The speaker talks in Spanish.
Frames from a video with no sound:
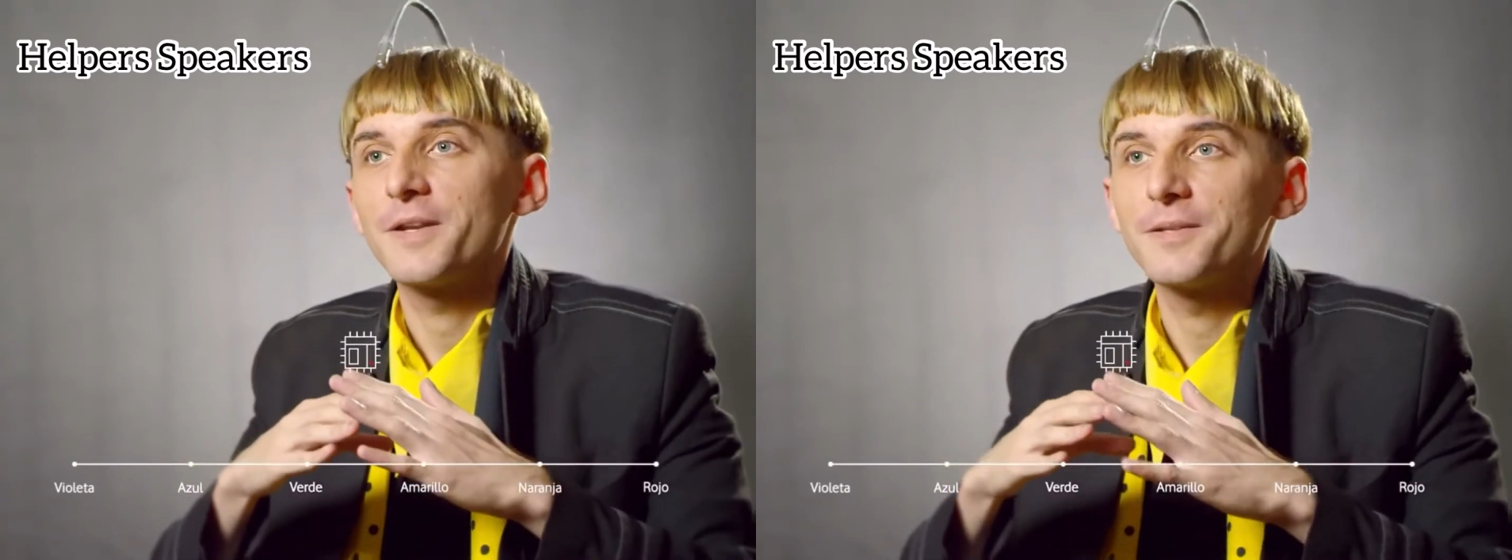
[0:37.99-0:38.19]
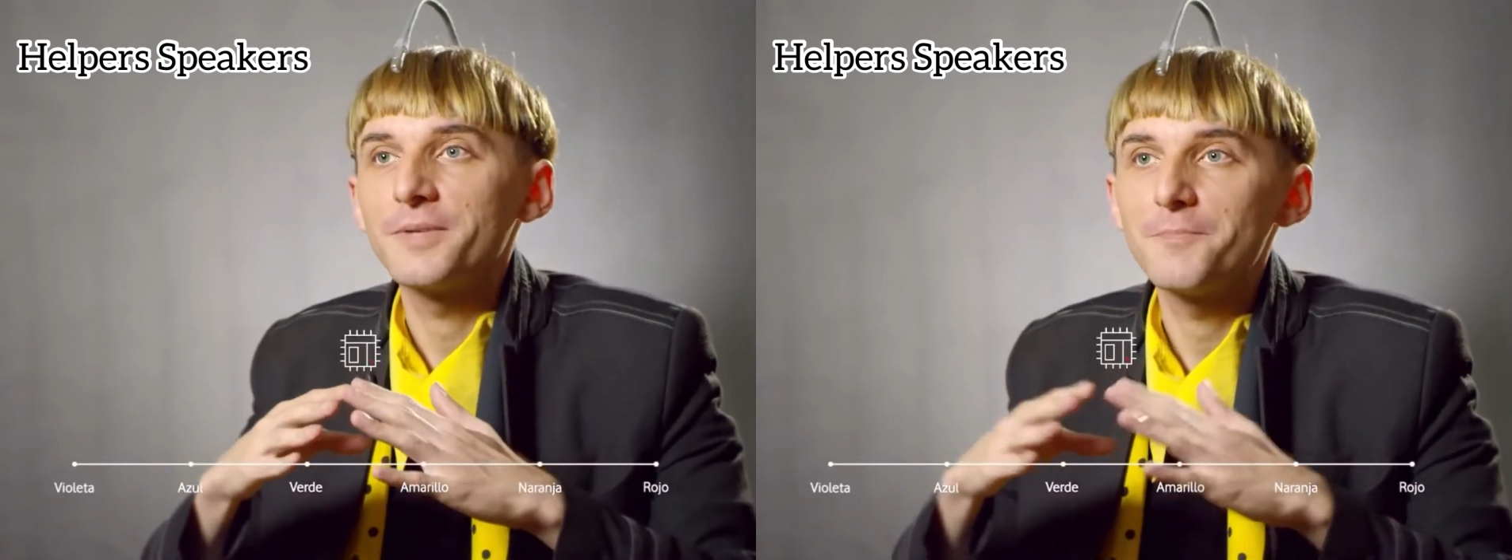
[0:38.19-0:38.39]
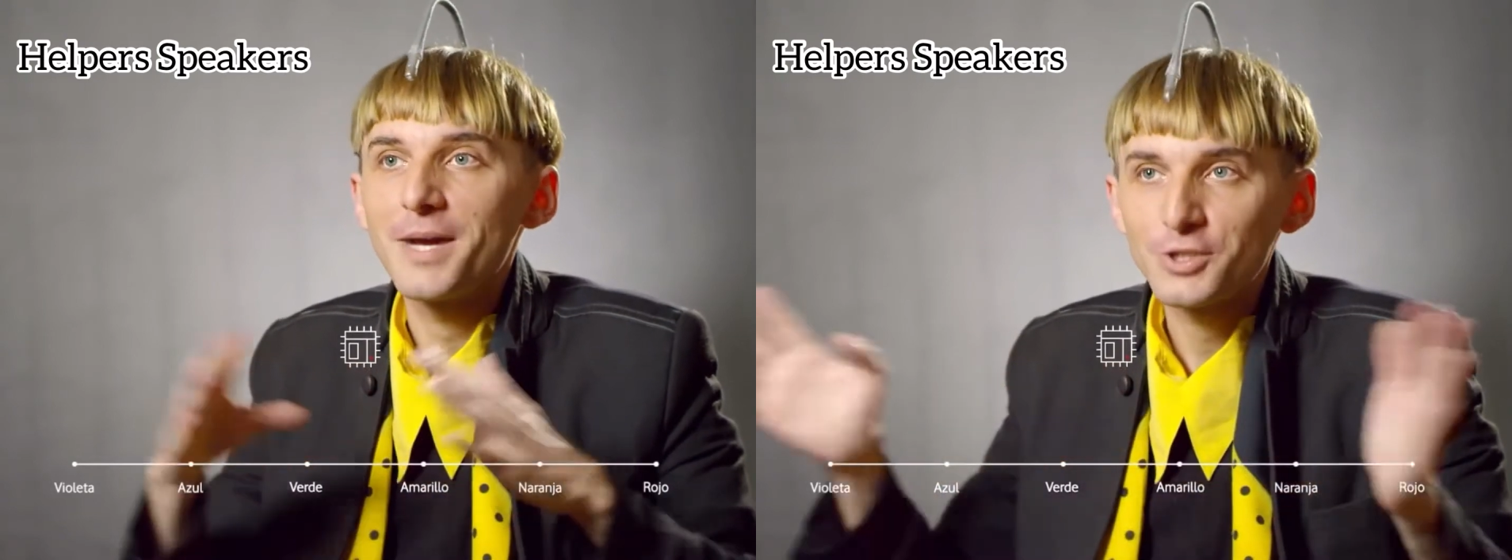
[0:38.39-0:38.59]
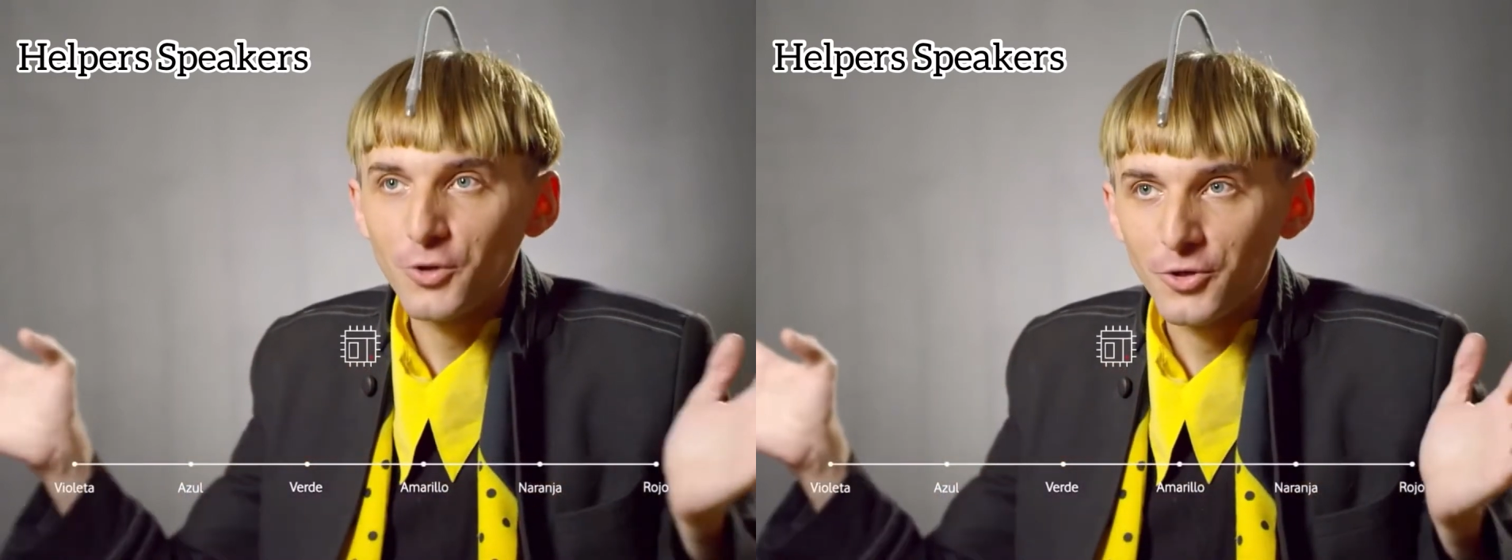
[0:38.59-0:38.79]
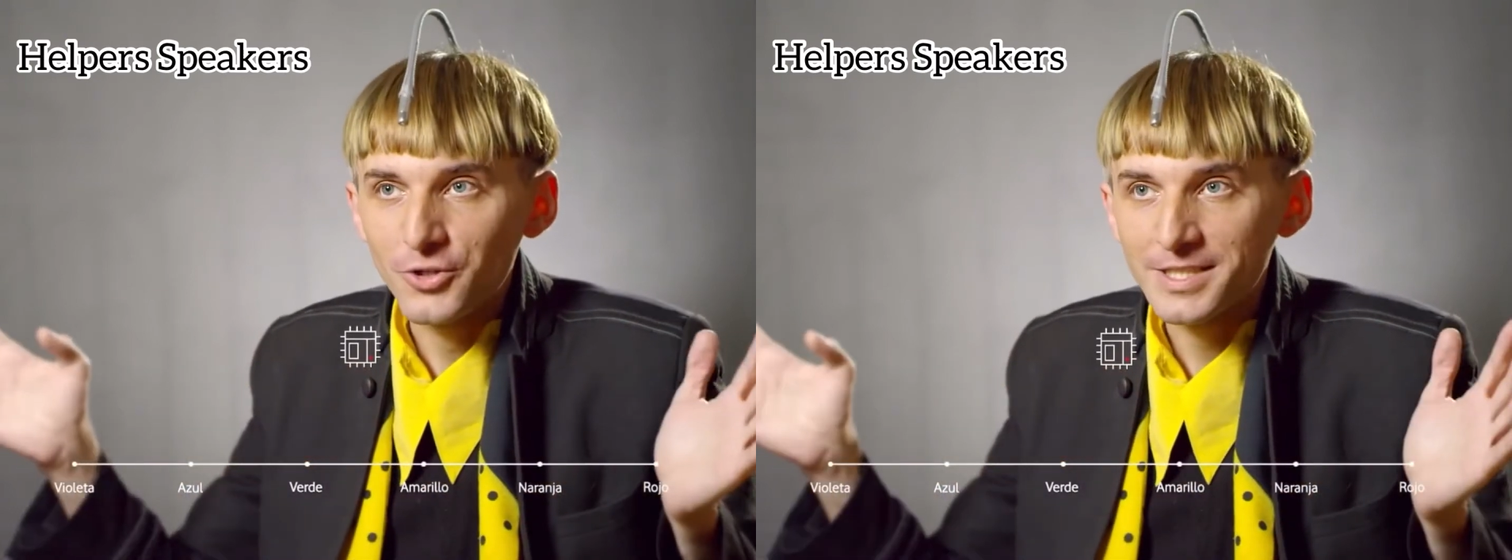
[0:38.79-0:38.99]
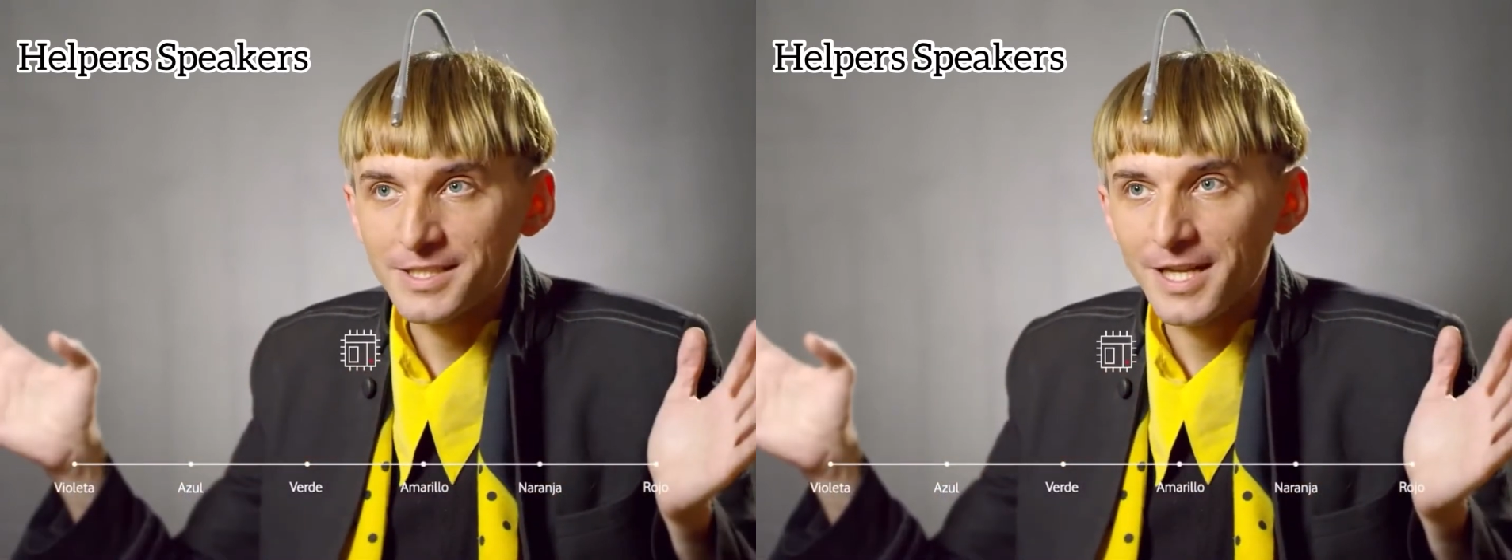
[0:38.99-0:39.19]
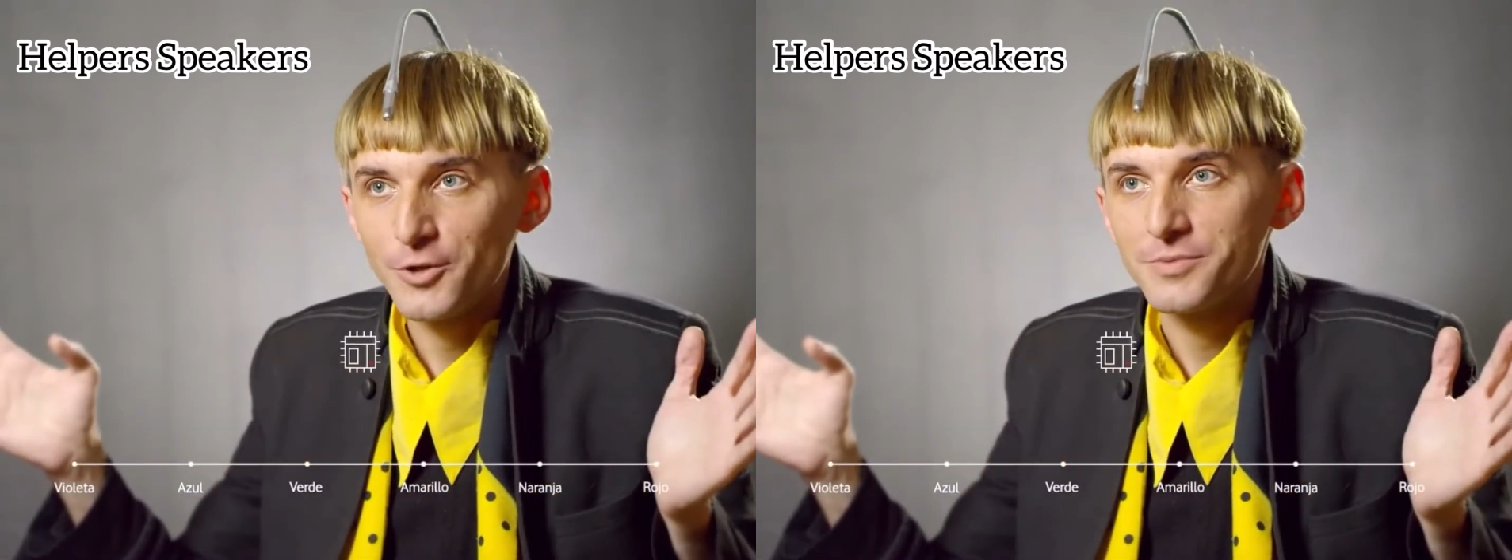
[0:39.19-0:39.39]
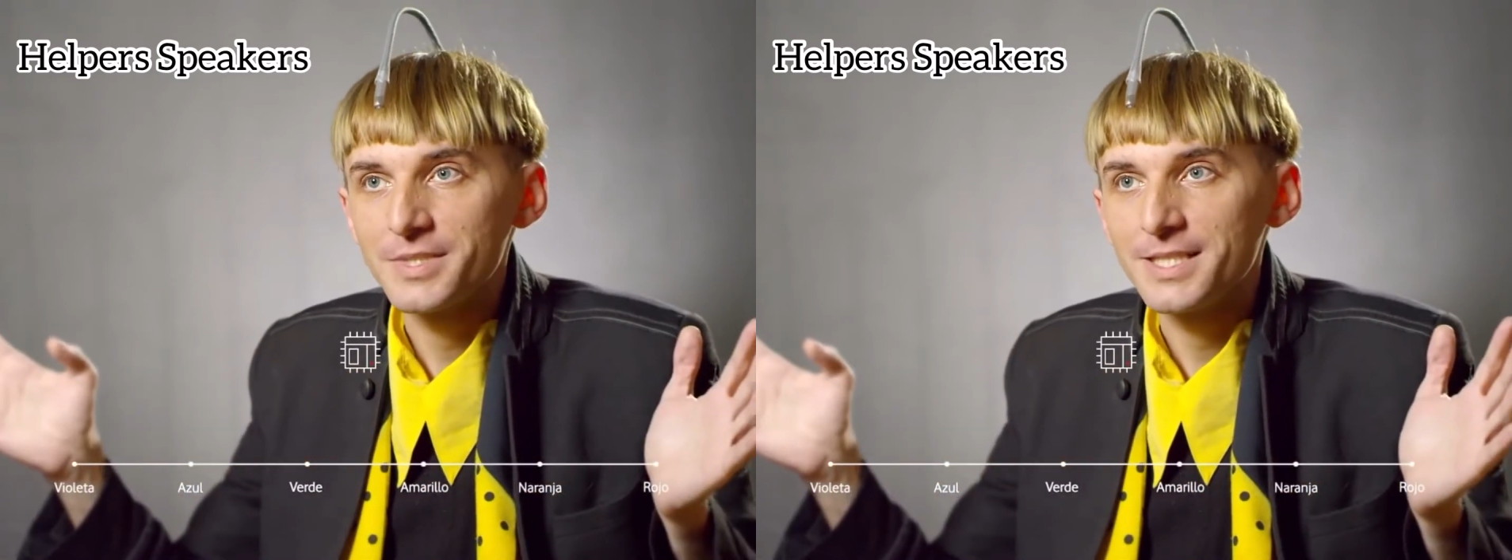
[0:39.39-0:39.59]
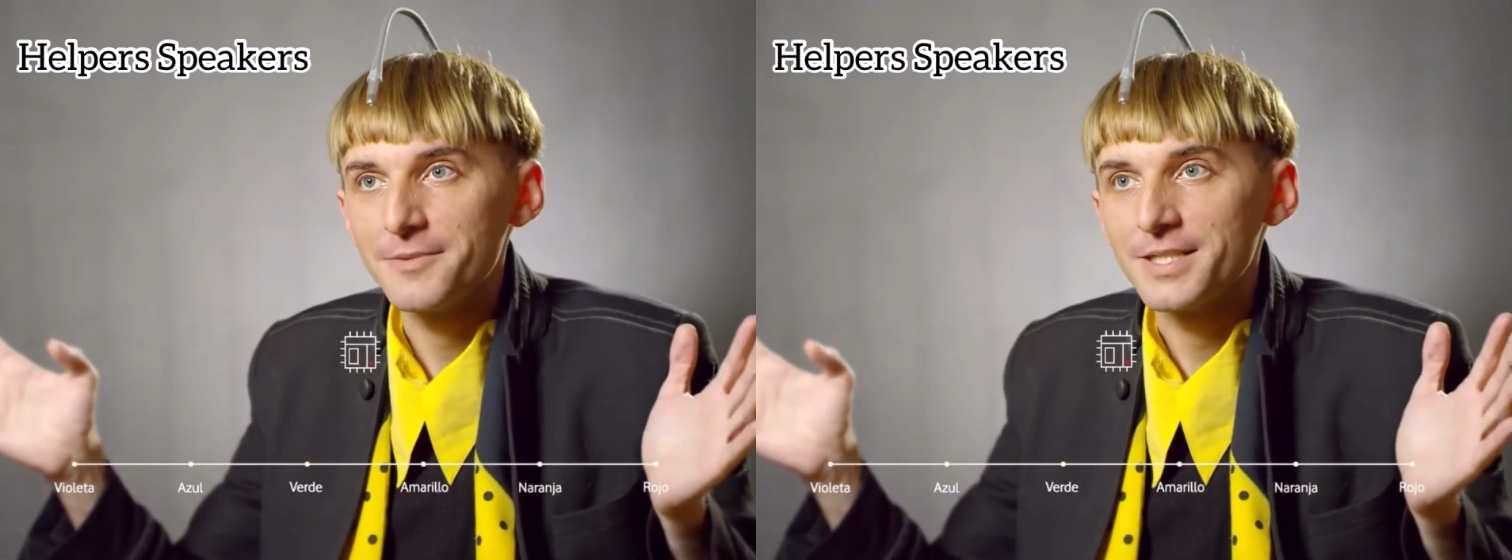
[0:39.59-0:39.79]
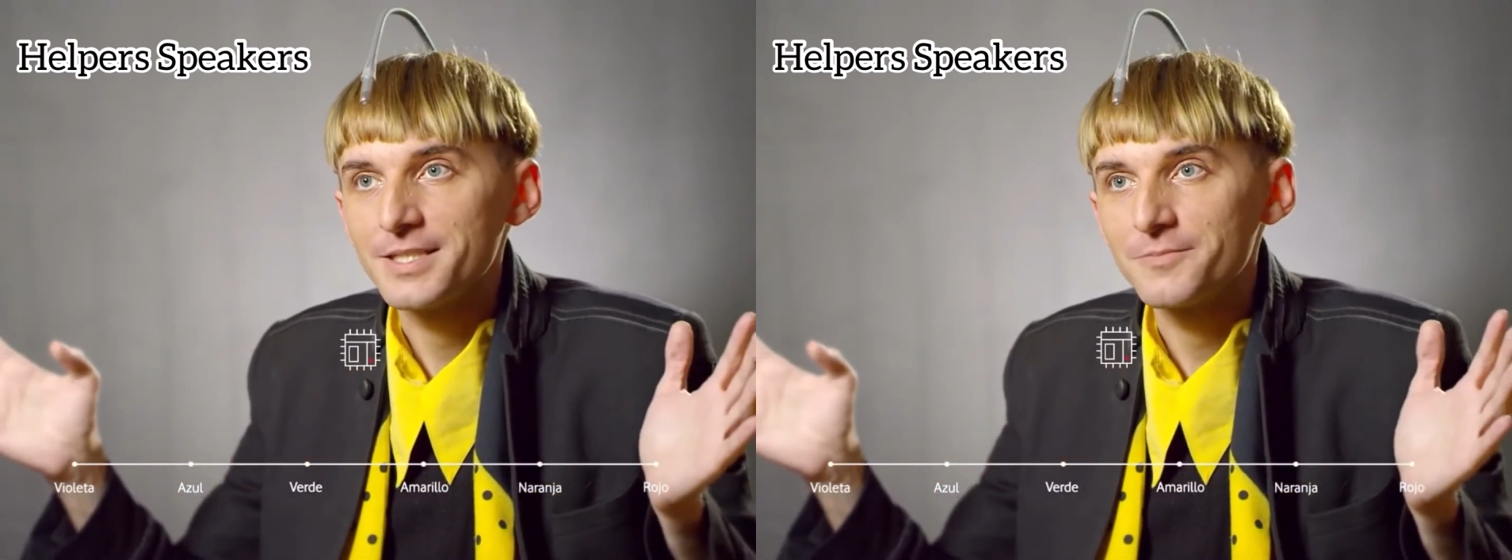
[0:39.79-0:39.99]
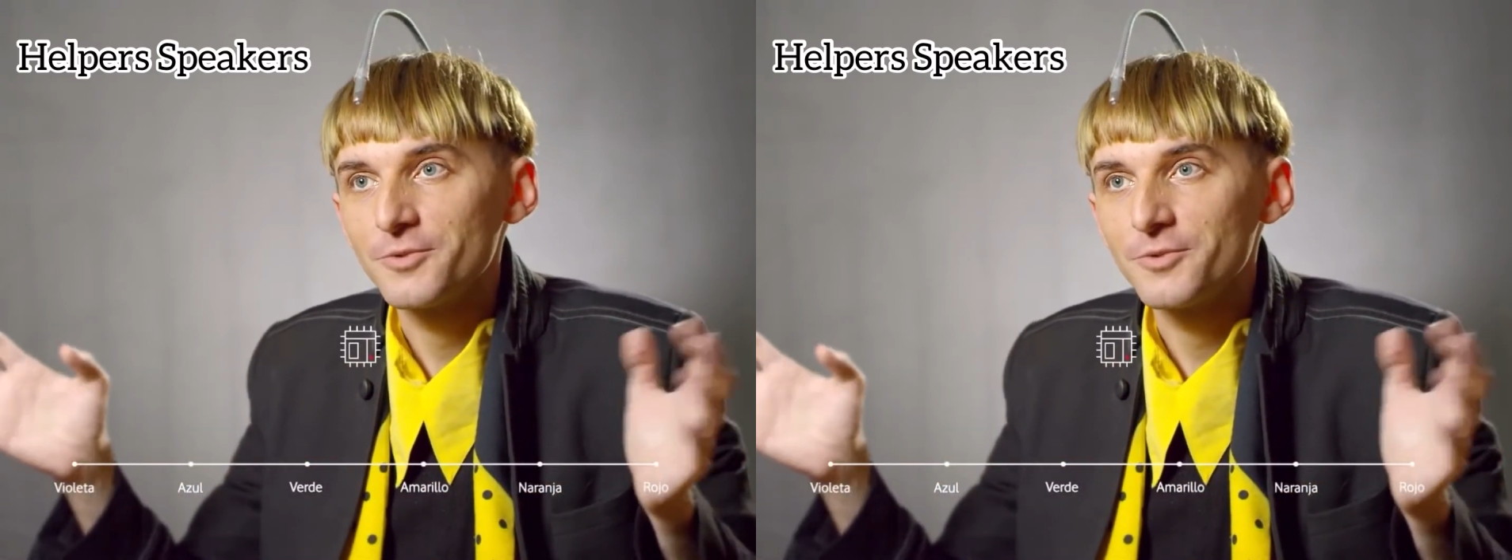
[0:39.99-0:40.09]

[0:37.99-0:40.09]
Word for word: percibir más colores que los visibles.